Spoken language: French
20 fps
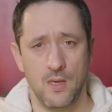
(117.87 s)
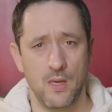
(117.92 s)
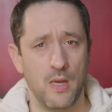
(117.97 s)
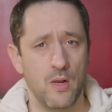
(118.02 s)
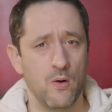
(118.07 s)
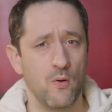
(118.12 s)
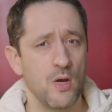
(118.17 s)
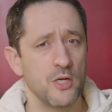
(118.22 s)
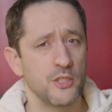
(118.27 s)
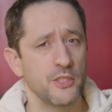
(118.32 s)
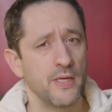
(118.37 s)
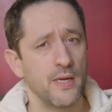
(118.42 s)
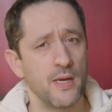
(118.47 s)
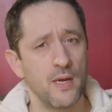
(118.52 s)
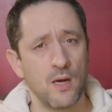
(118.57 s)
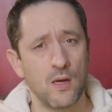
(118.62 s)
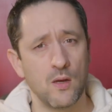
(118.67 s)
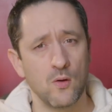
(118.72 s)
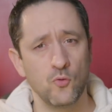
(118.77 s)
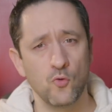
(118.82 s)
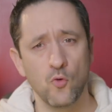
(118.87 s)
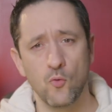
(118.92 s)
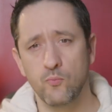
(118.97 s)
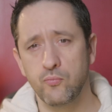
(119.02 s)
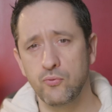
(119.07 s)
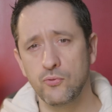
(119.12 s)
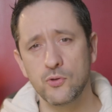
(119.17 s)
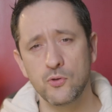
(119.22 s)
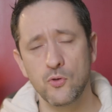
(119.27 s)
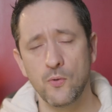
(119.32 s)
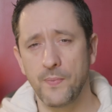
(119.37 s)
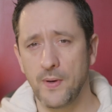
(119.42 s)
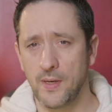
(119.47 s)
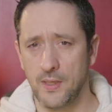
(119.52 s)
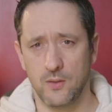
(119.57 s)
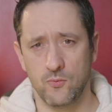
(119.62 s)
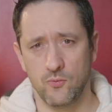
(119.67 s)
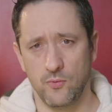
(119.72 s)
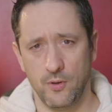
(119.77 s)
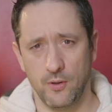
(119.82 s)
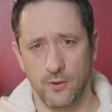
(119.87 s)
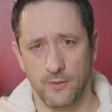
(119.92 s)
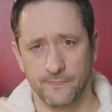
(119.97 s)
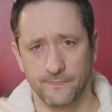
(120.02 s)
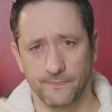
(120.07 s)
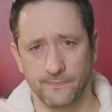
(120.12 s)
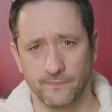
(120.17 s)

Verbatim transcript: Et le HDR ne booste pas les couleurs.